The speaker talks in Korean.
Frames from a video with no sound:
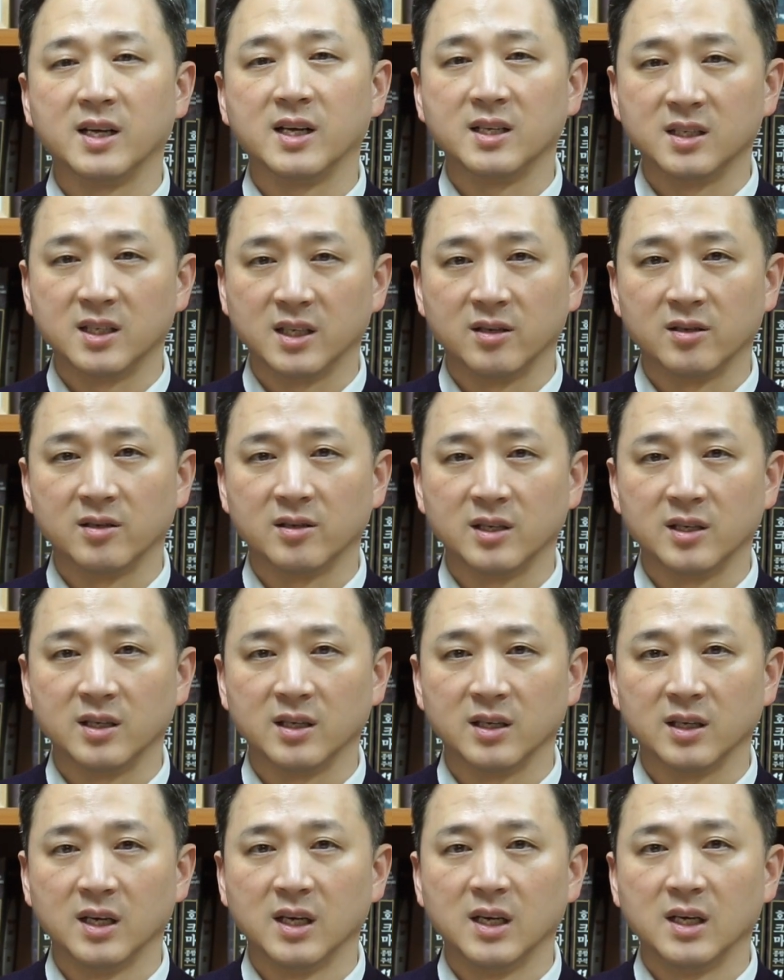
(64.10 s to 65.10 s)

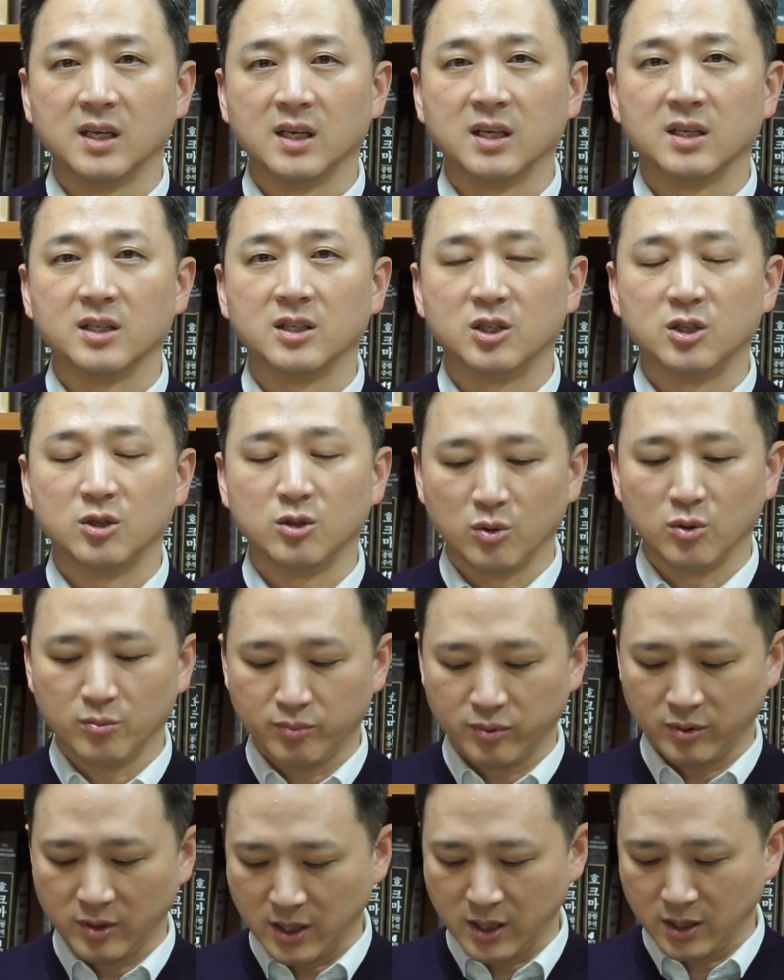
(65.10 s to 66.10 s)
앵자이어티,
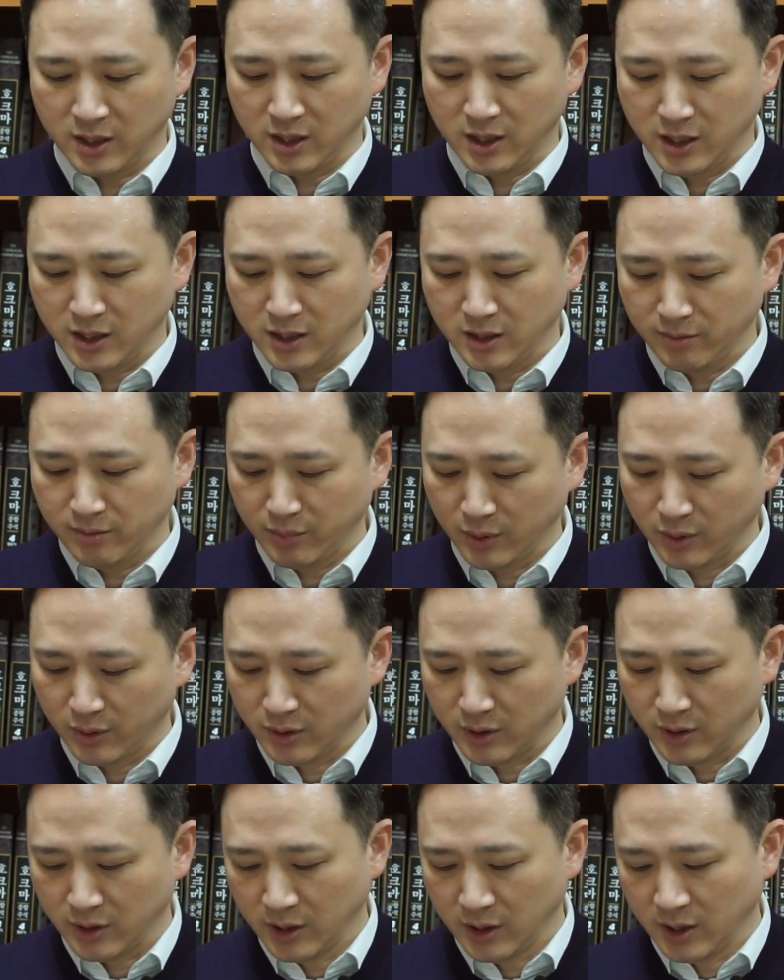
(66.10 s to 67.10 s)
신호 불안이라는
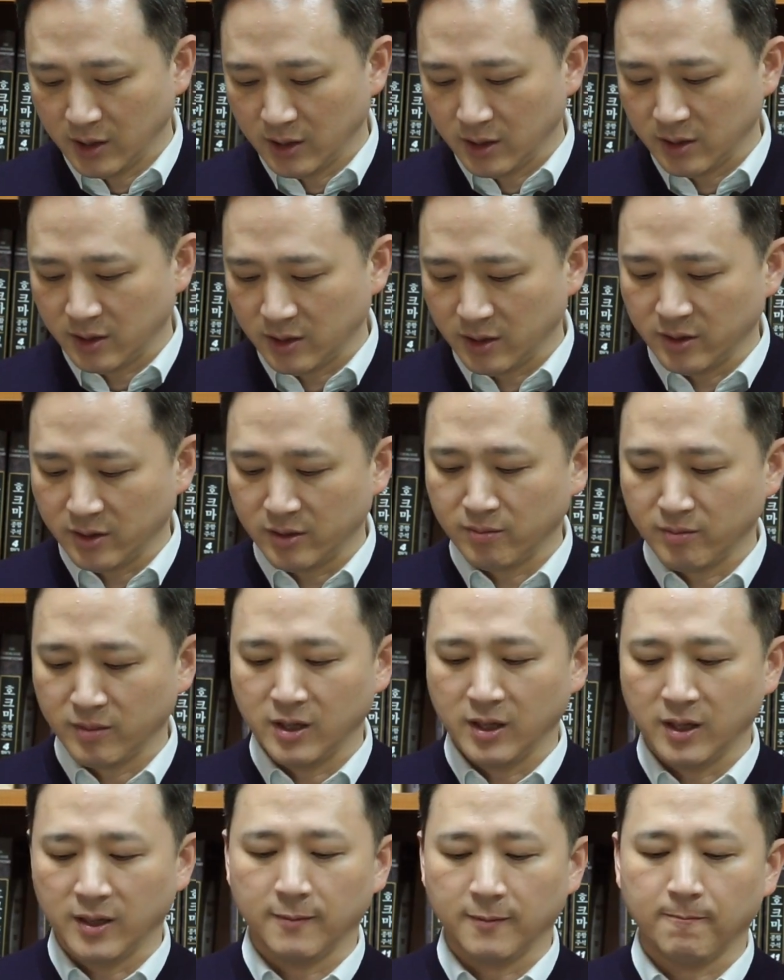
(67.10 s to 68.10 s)
표현을
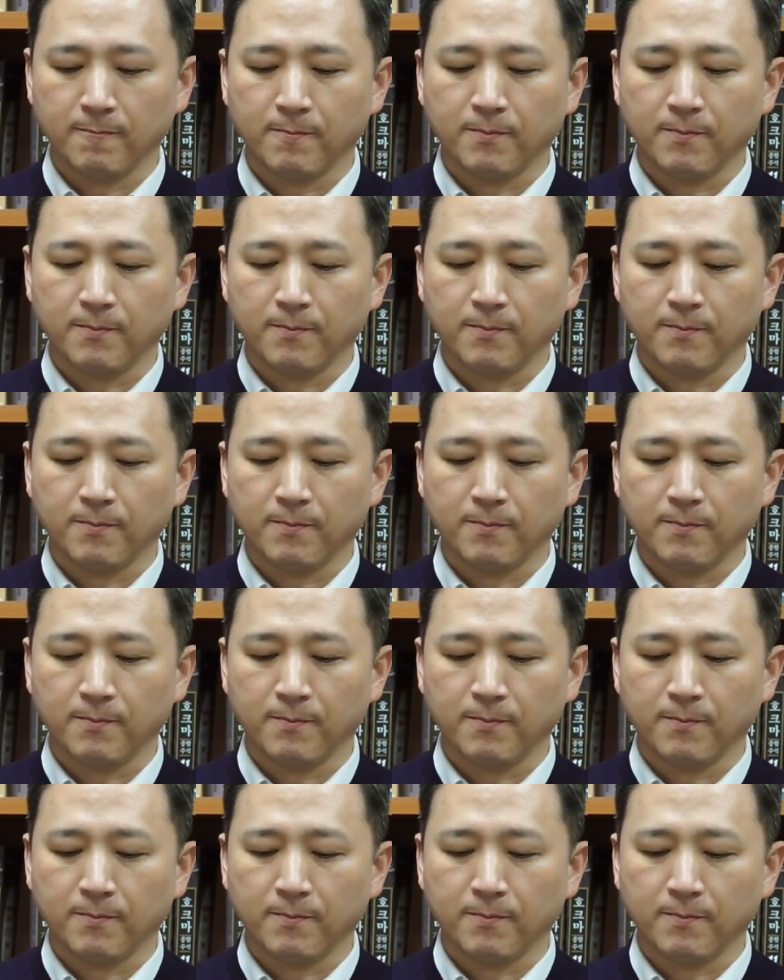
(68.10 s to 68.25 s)
썼습니다.